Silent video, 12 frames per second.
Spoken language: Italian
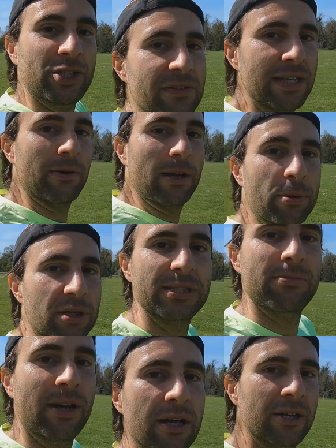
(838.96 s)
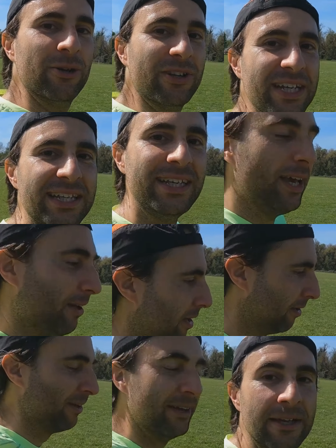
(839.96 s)
ci vediamo alla prossima correte
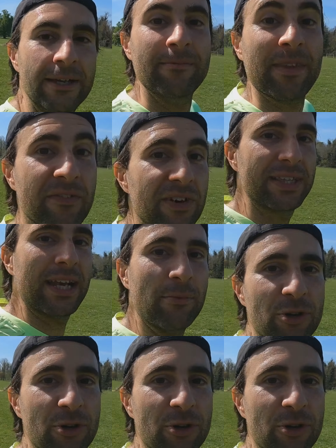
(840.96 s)
e fate